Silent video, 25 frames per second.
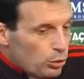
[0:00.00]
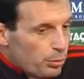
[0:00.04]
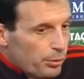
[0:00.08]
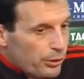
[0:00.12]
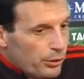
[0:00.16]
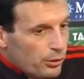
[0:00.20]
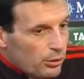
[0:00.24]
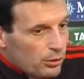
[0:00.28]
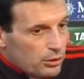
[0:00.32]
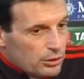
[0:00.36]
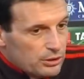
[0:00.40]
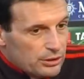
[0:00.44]
per
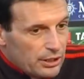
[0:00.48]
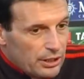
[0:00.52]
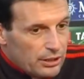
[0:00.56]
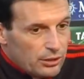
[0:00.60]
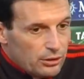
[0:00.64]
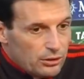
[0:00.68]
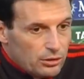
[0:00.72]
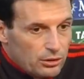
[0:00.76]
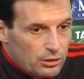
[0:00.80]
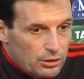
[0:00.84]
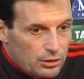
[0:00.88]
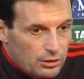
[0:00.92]
noi
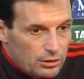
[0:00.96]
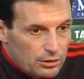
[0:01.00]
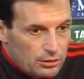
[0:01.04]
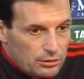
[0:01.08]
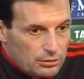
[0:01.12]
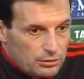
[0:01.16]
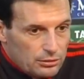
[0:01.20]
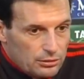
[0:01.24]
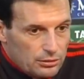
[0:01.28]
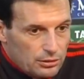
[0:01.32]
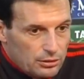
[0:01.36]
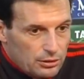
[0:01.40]
quest'anno
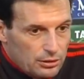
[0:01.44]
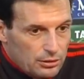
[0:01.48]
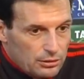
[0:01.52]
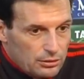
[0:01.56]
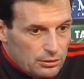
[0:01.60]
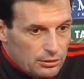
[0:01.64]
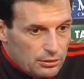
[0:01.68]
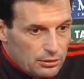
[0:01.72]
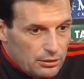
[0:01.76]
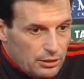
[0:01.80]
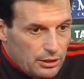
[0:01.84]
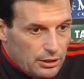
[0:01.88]

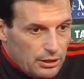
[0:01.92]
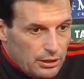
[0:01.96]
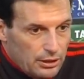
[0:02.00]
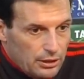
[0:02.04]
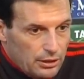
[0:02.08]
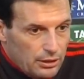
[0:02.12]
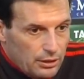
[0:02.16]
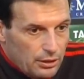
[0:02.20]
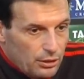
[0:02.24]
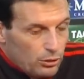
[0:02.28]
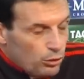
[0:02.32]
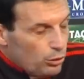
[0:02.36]
eh,
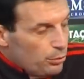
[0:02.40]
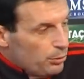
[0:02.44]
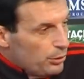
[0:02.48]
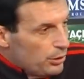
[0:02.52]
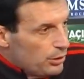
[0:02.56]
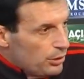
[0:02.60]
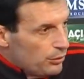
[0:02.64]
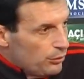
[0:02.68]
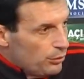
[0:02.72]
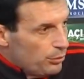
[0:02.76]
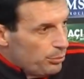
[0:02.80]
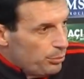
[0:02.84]
è un
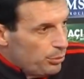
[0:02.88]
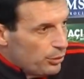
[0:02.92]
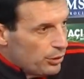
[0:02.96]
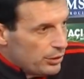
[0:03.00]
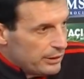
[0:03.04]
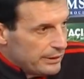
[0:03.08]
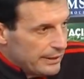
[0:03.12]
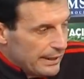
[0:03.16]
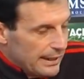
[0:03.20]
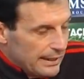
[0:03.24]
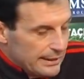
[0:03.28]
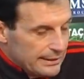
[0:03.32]
obiettivo
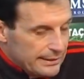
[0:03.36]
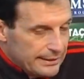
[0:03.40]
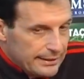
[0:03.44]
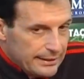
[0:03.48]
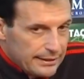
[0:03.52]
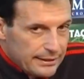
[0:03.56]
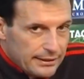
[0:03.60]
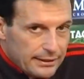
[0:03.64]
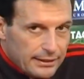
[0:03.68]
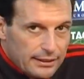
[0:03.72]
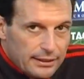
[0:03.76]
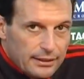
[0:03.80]
importante,